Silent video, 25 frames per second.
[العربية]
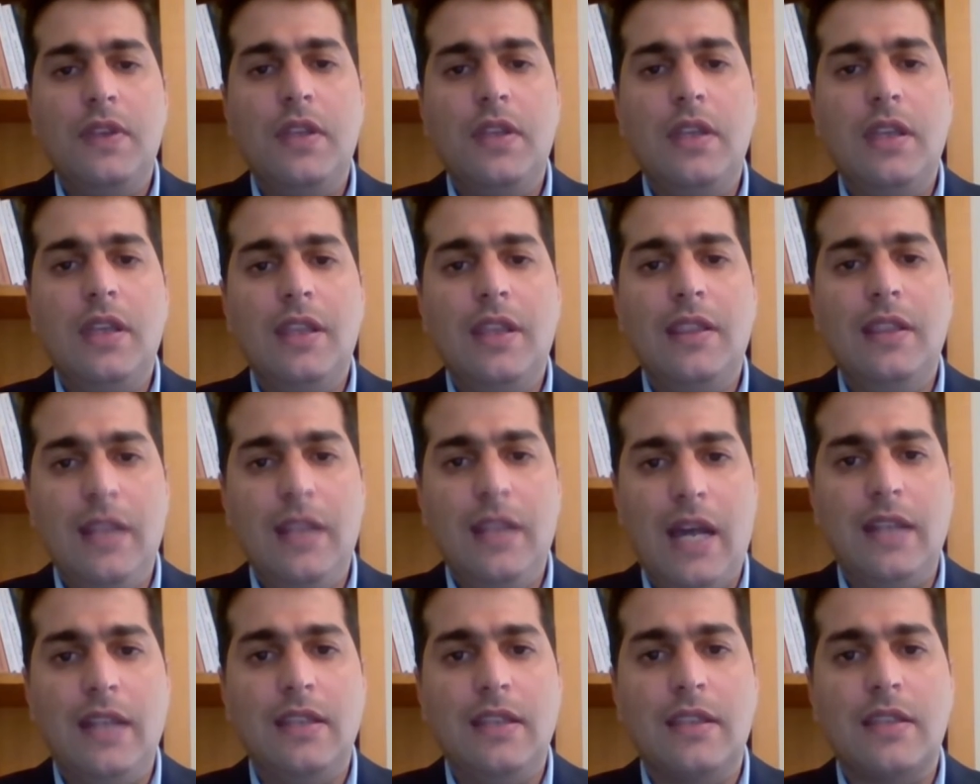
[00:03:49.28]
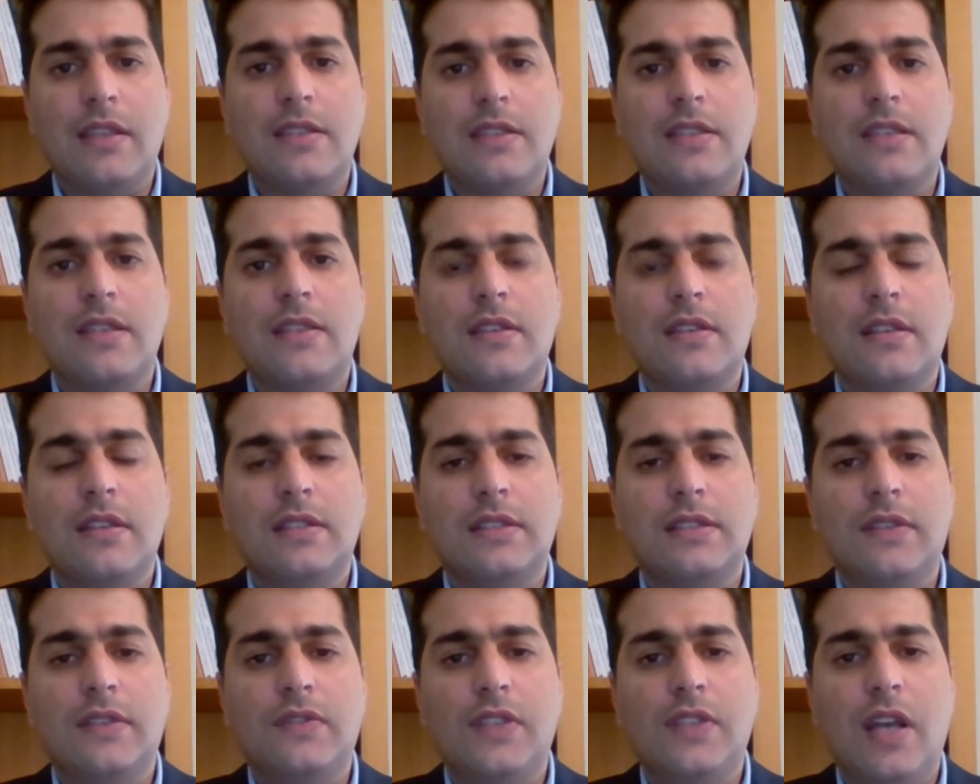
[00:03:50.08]
في إذن حدث
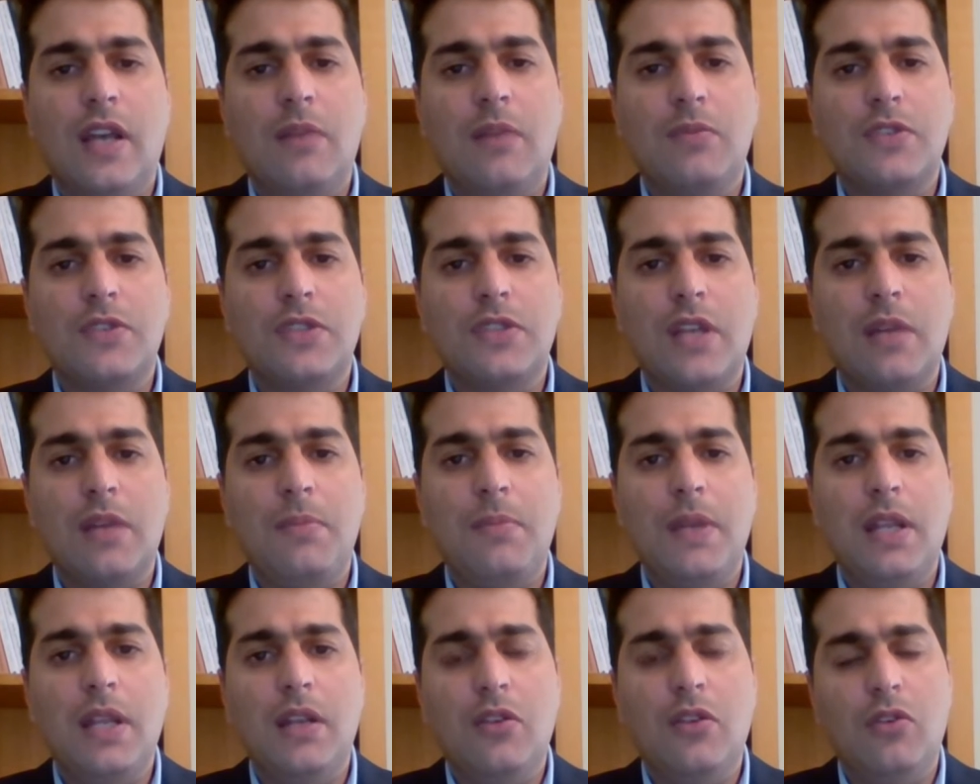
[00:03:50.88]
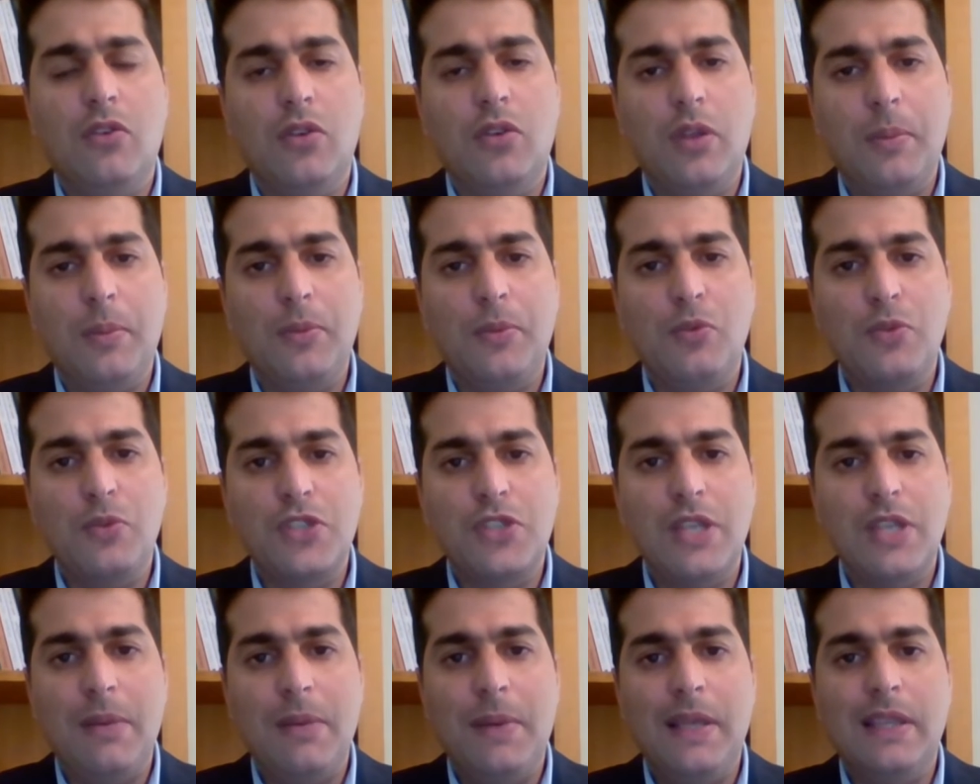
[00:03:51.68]
استفتاء مستقبلا ويبدو
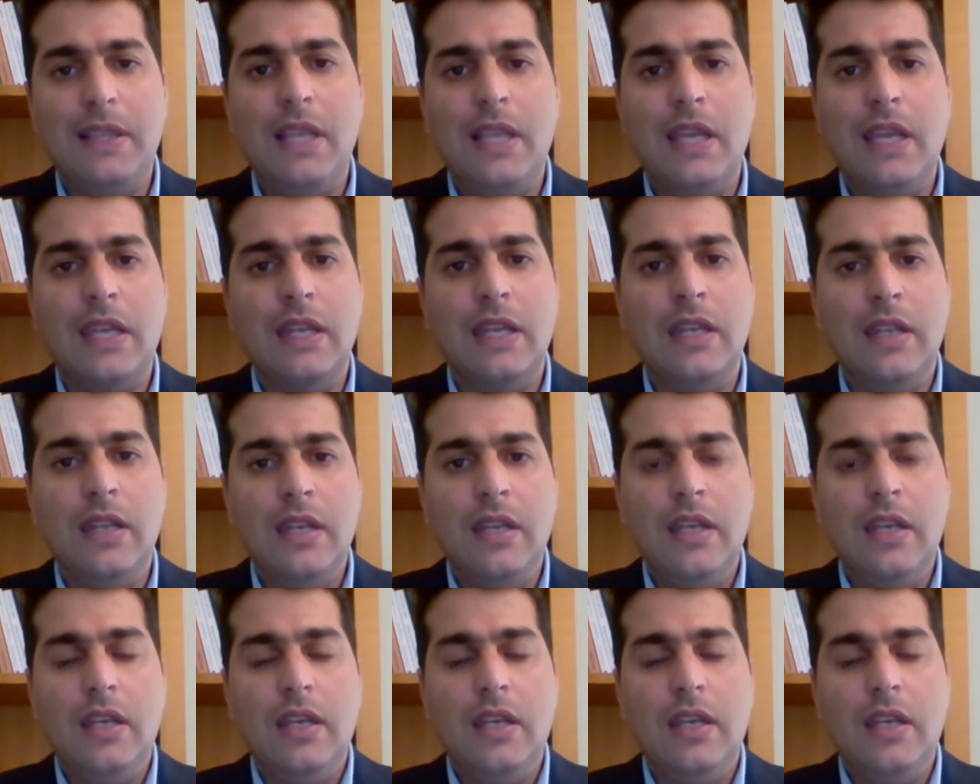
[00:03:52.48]
مستبعد لكن